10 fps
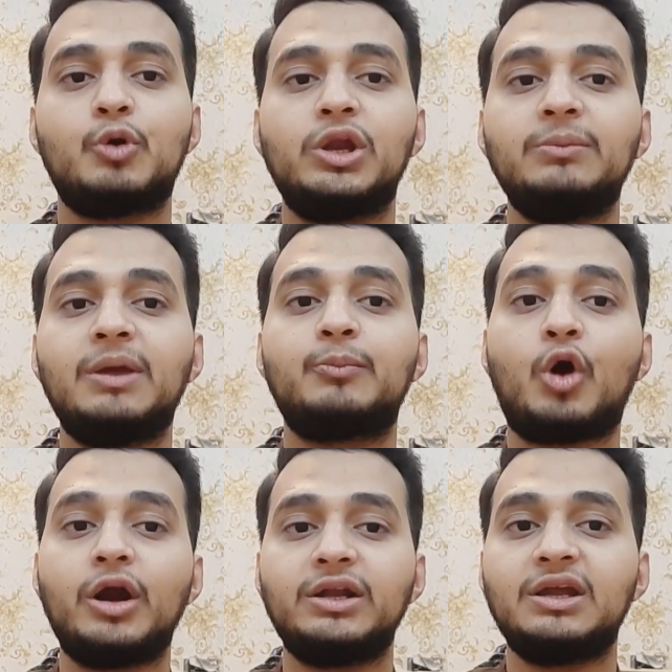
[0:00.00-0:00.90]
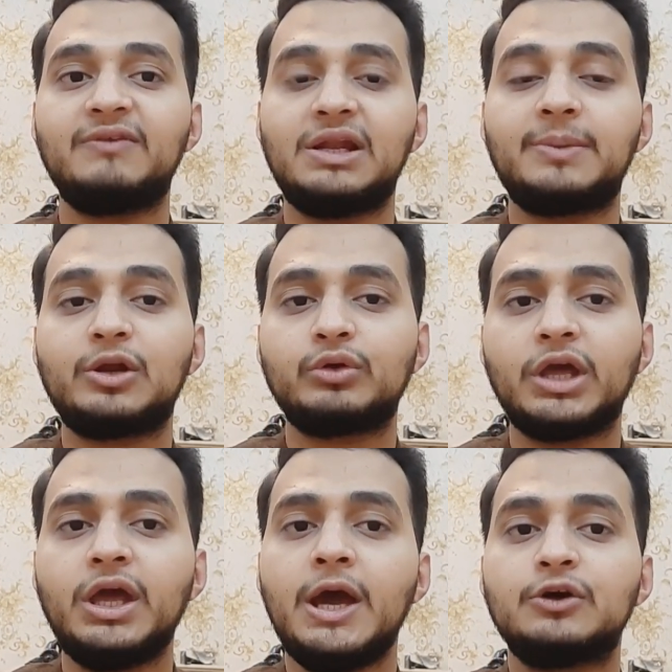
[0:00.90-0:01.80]
बॉलिंग में ब्रॉड नहीं अवेलेबल
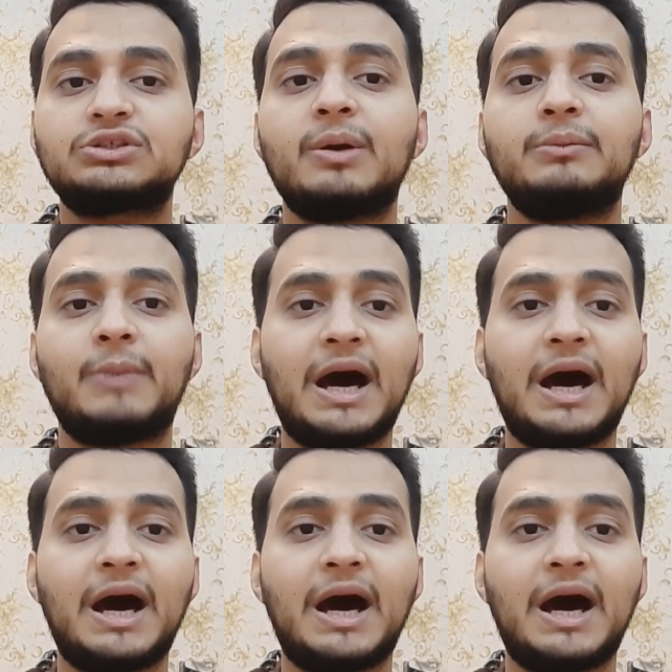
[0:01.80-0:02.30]
होंगे उसके बाद